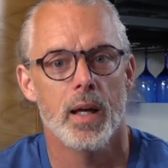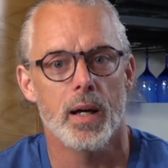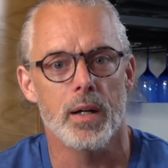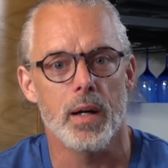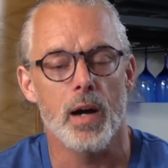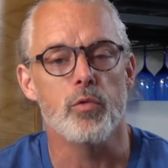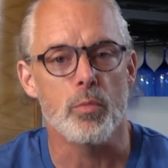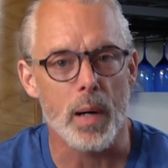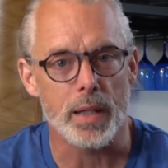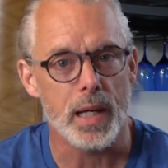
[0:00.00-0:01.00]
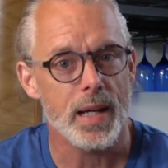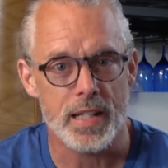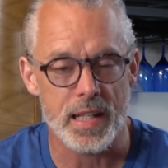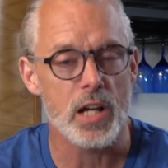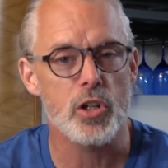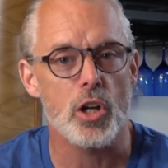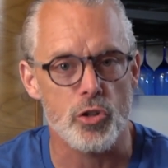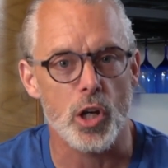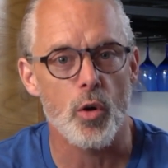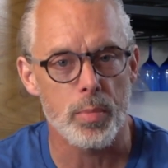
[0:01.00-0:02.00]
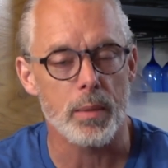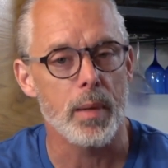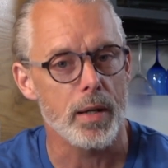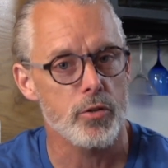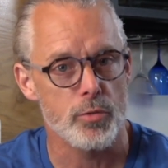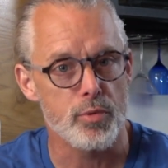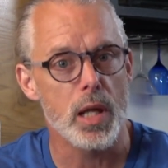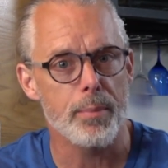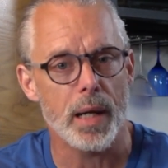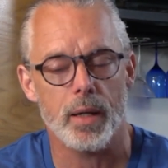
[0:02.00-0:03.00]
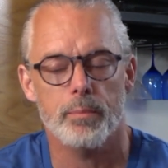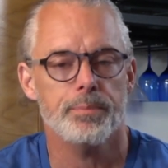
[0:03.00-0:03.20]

euh, en vous demandant et ça a changé complètement. J'ai plus d'impact.